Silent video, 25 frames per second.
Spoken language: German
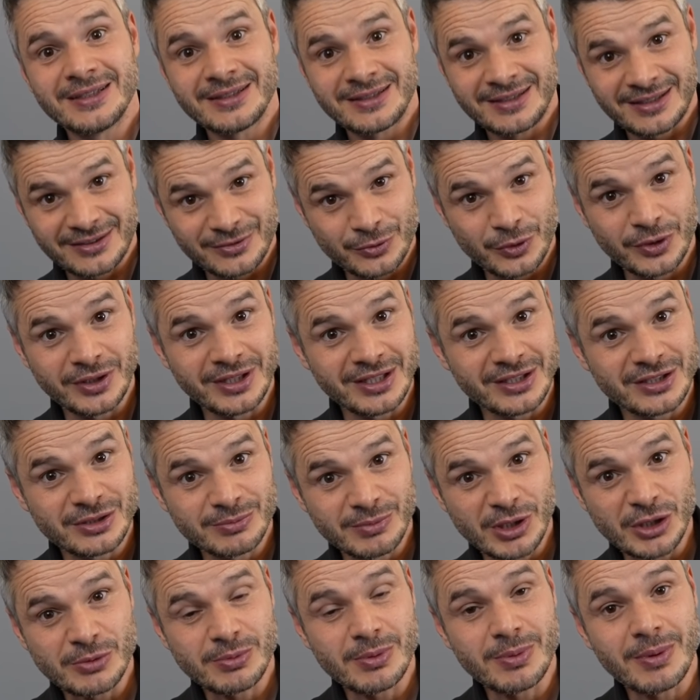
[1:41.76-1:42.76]
Das könnt ihr zum
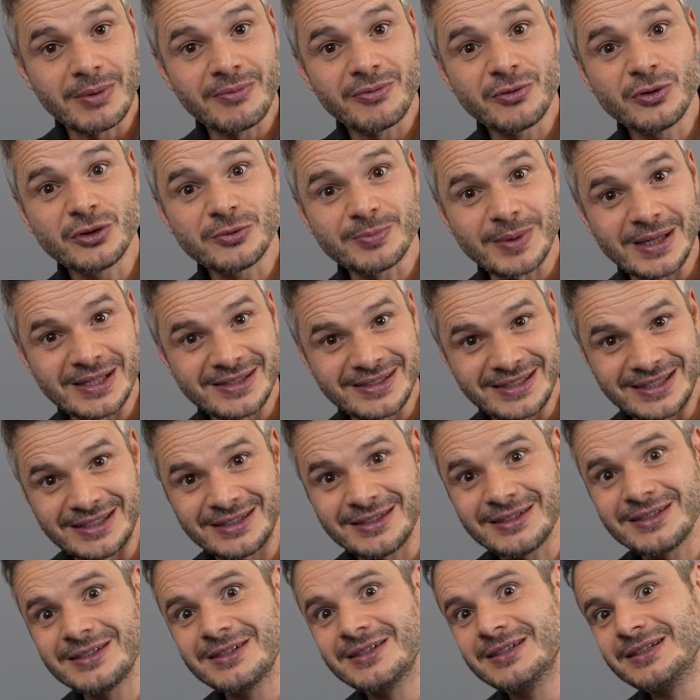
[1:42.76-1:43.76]
Beispiel beim Fußball
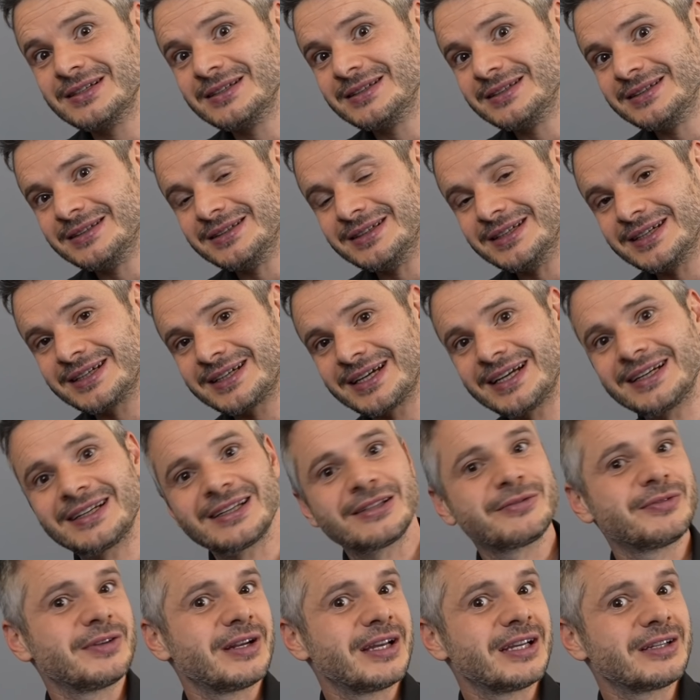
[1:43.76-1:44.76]
sehen. Ihr kennt
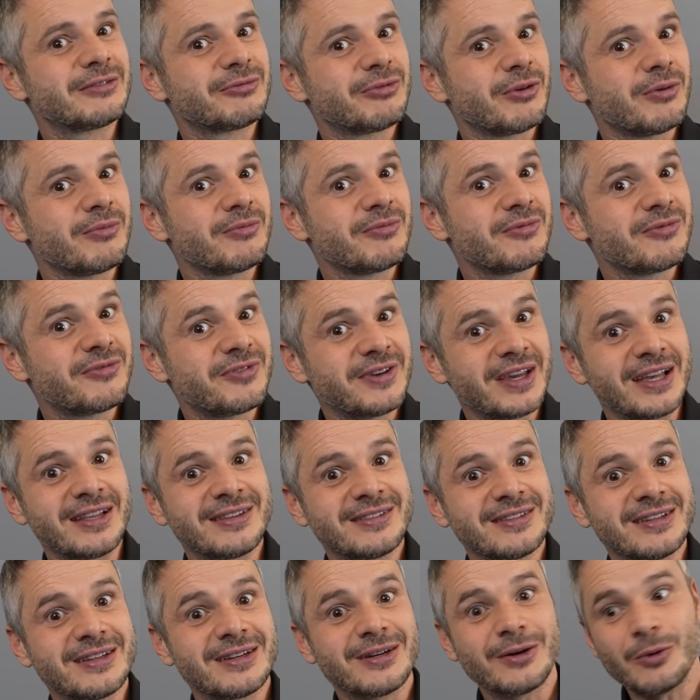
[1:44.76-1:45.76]
das vielleicht vom
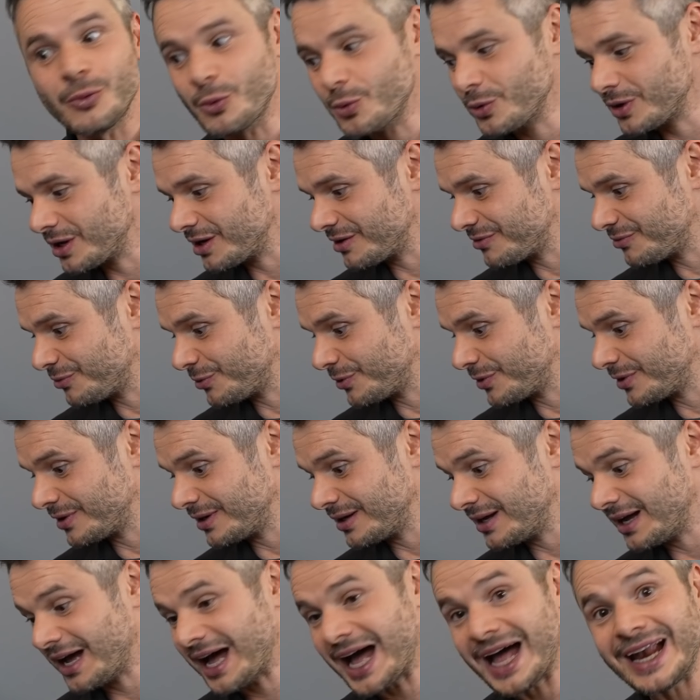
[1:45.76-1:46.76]
Fernseher oder von
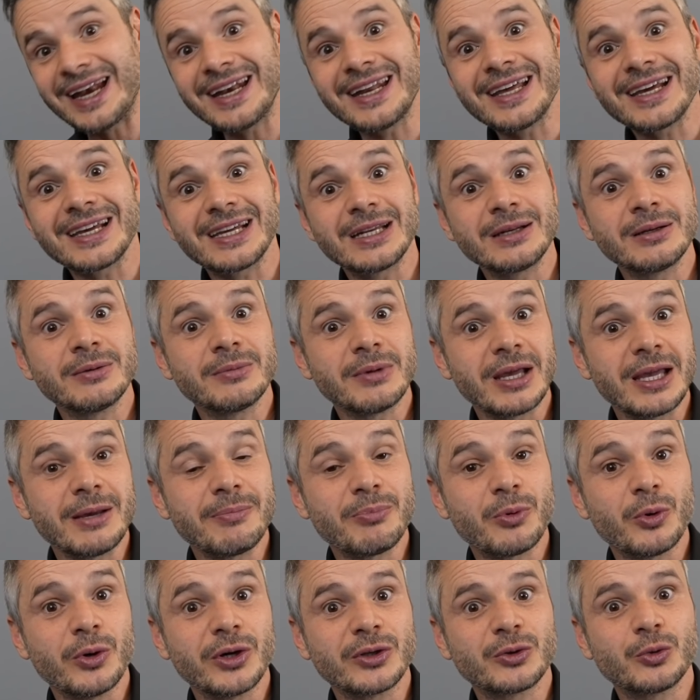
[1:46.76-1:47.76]
anderen äh,
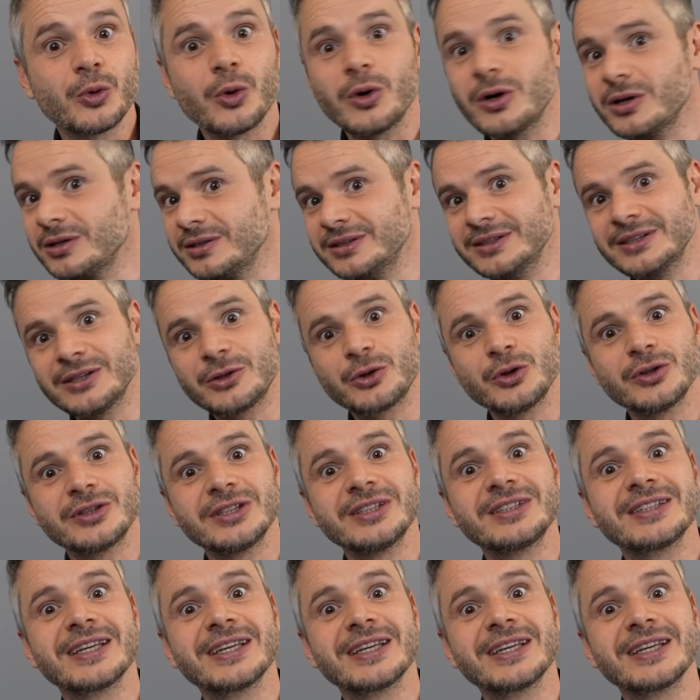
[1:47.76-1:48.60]
Projektoren. Ihr könnt die